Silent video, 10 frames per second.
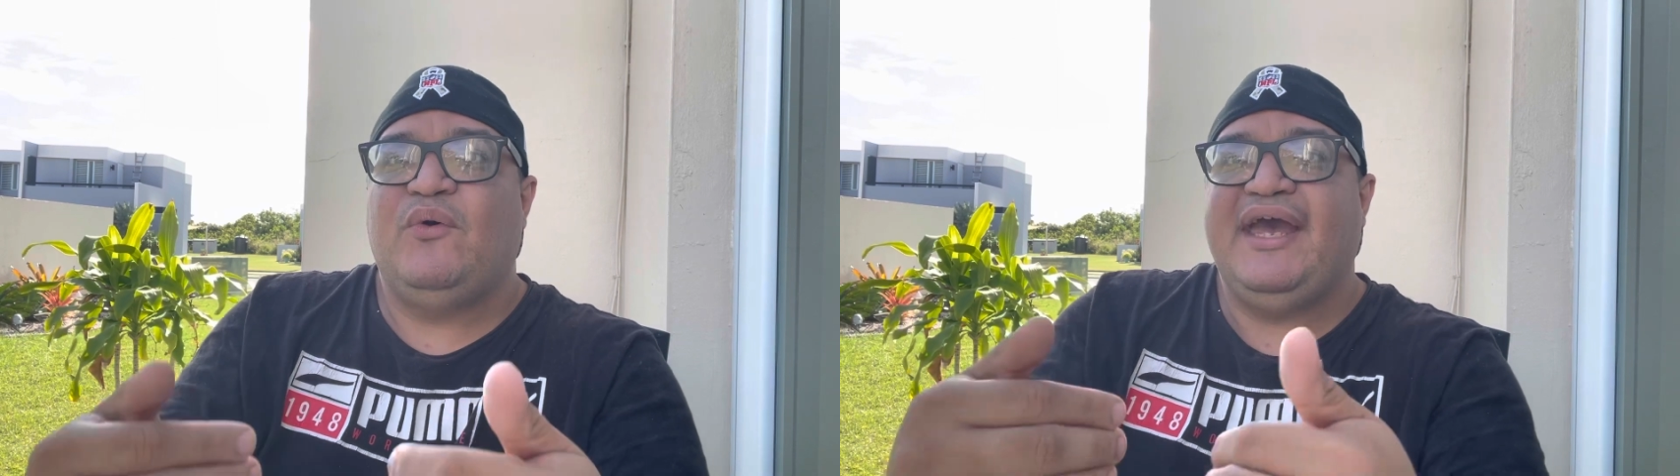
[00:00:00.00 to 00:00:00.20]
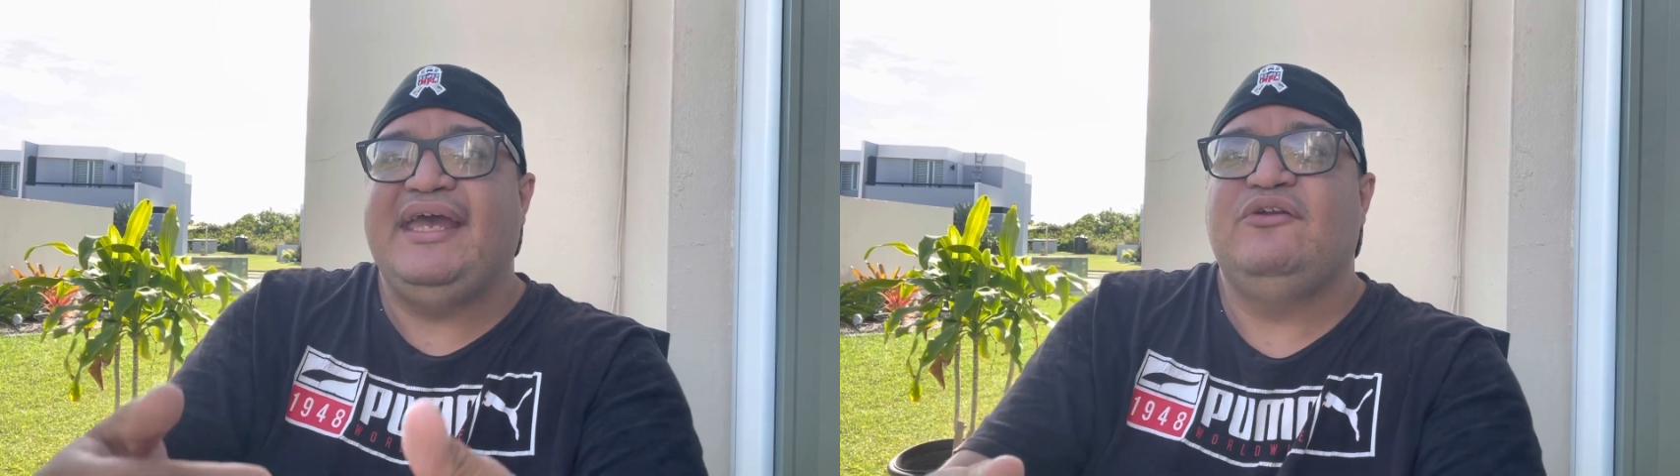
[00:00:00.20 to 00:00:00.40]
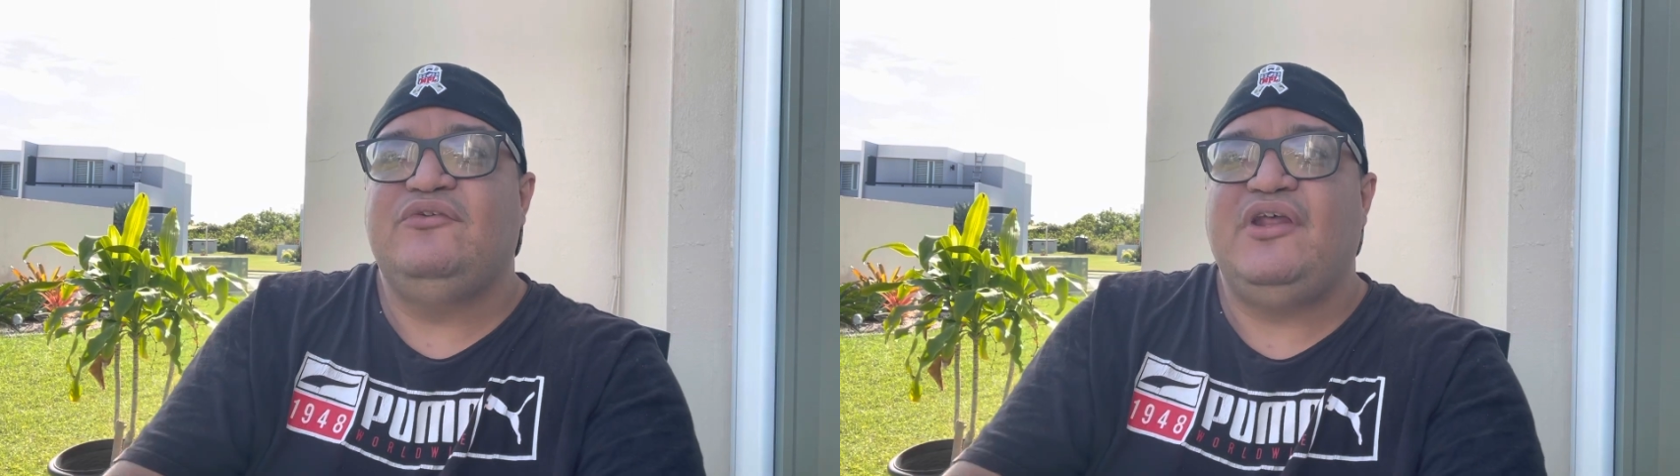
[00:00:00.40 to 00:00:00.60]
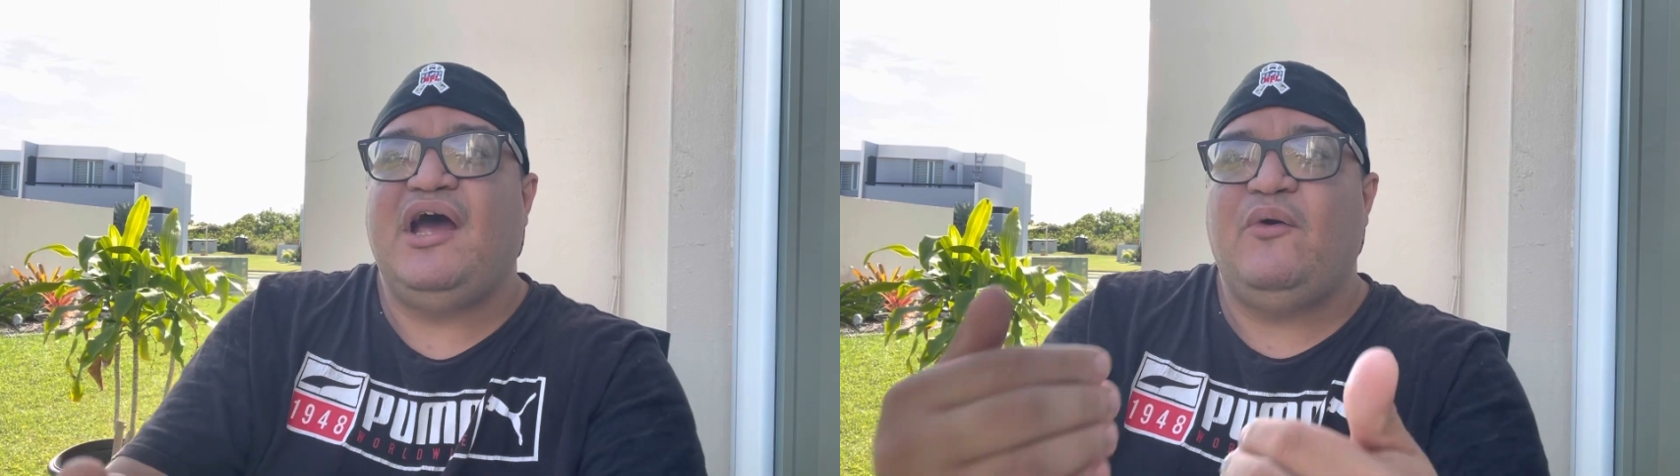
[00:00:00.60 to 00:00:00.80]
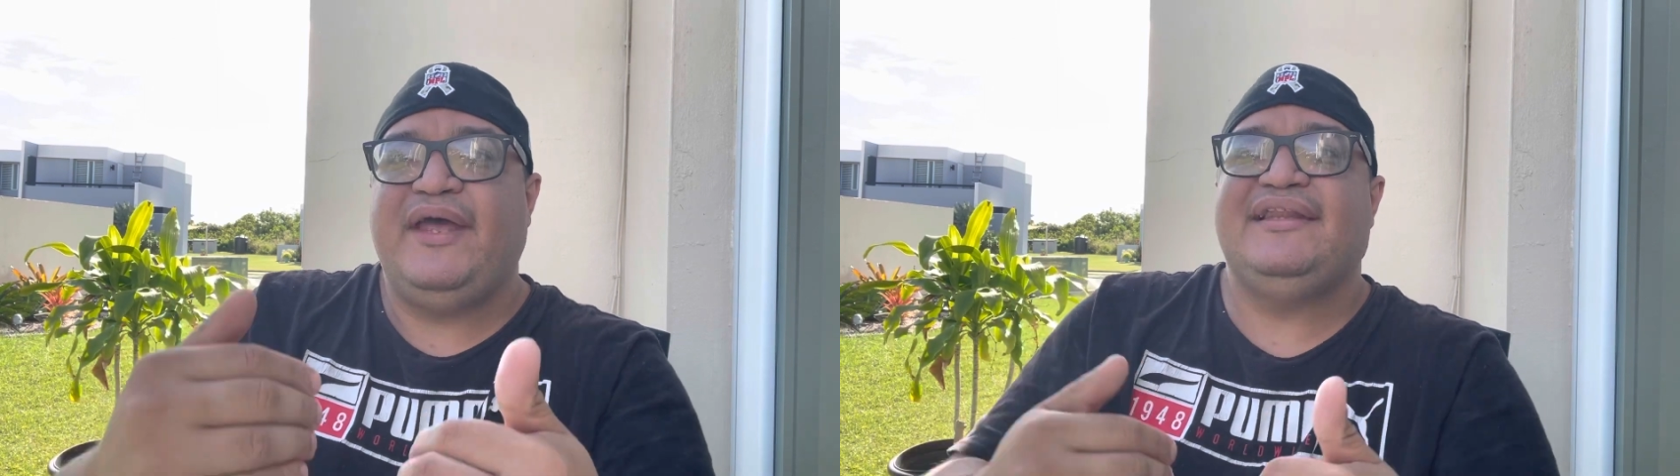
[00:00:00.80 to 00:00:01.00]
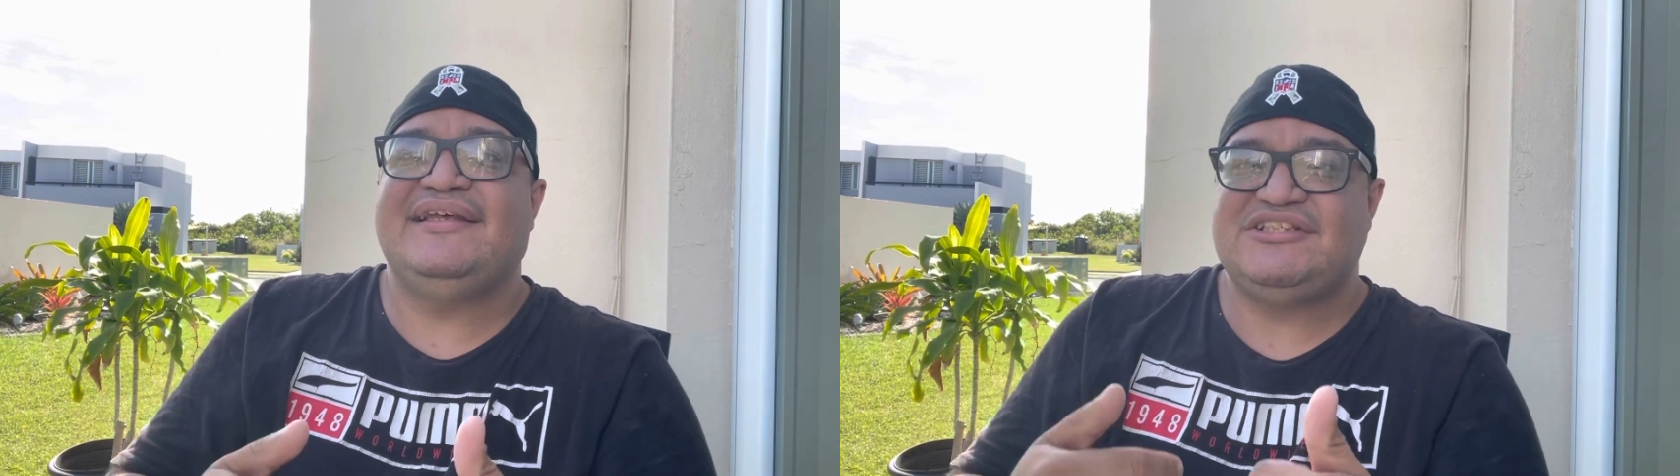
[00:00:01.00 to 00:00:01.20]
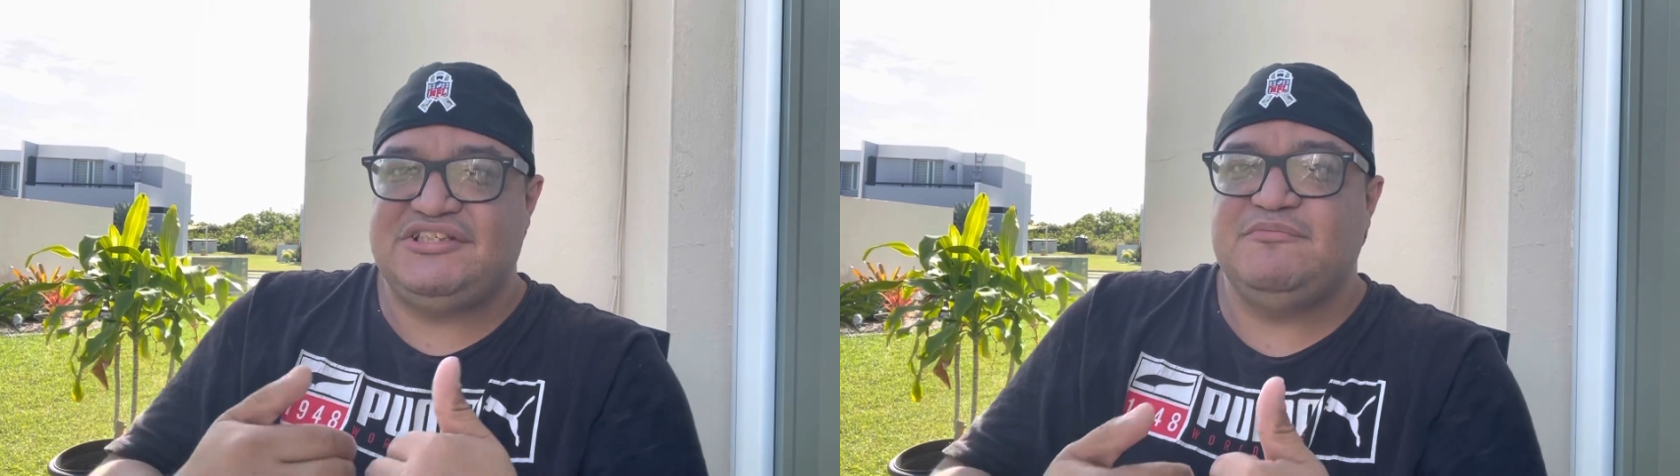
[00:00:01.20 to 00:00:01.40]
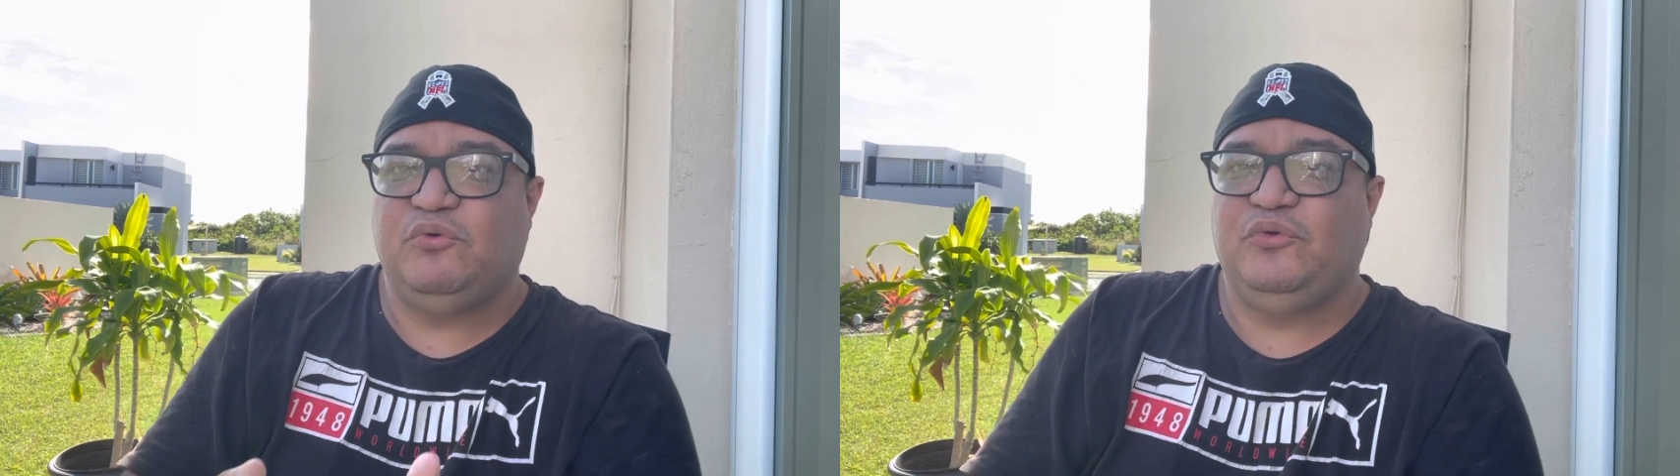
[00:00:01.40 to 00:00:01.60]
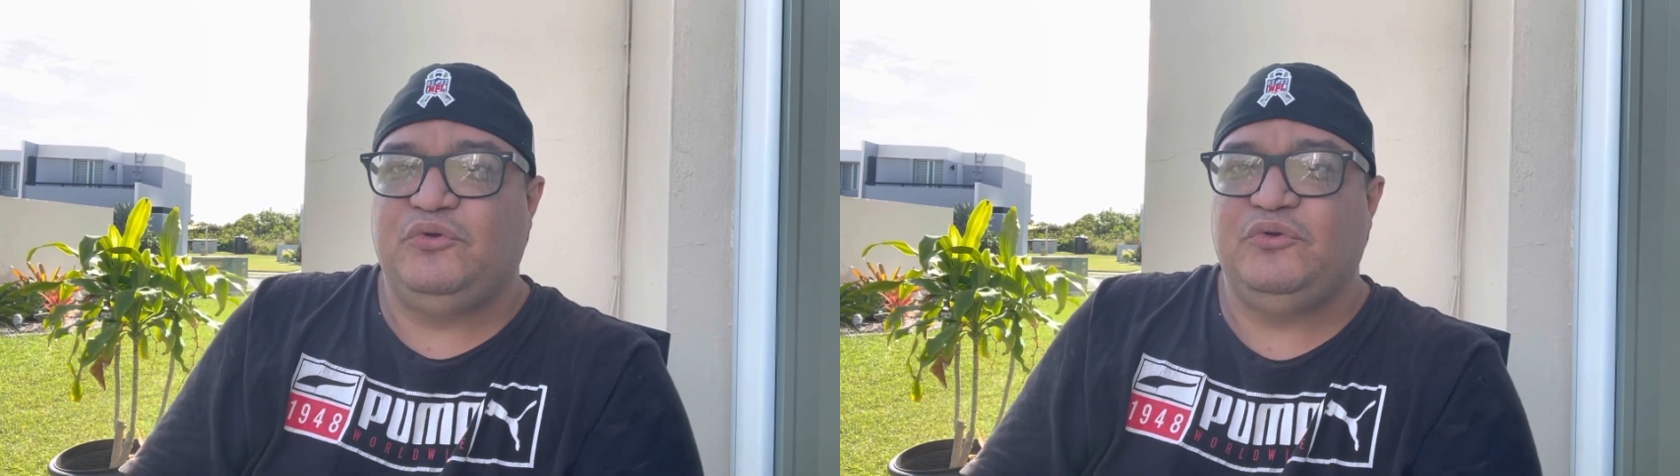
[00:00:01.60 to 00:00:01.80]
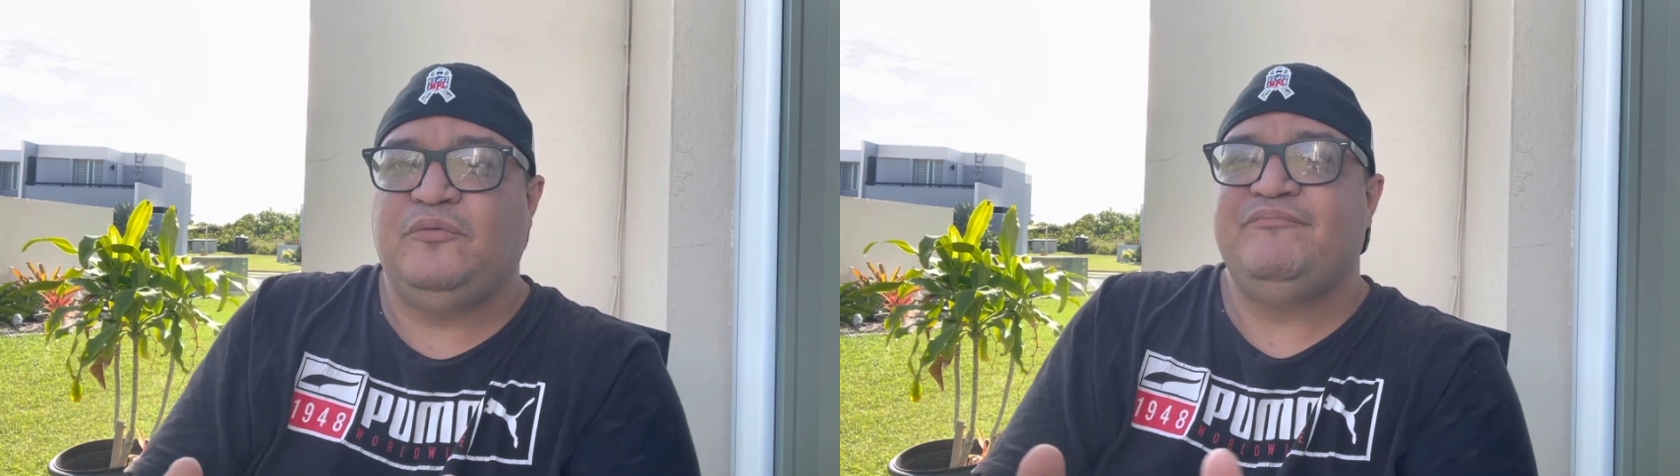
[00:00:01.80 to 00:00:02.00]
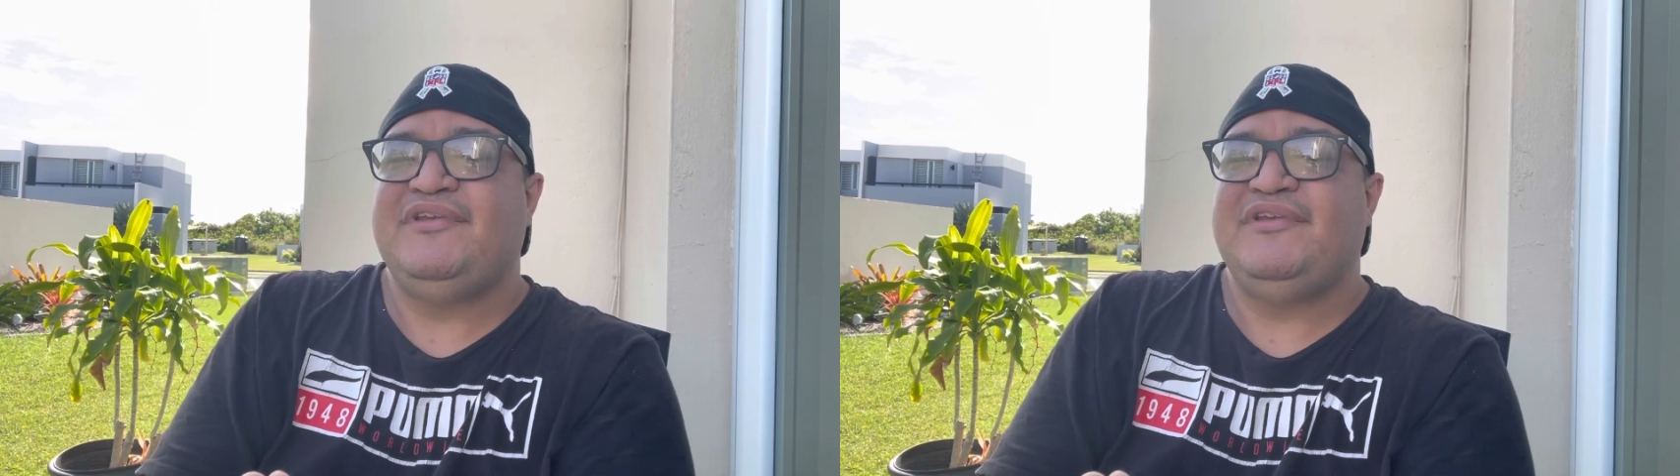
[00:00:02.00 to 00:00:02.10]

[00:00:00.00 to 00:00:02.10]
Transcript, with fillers: reino não é deste mundo.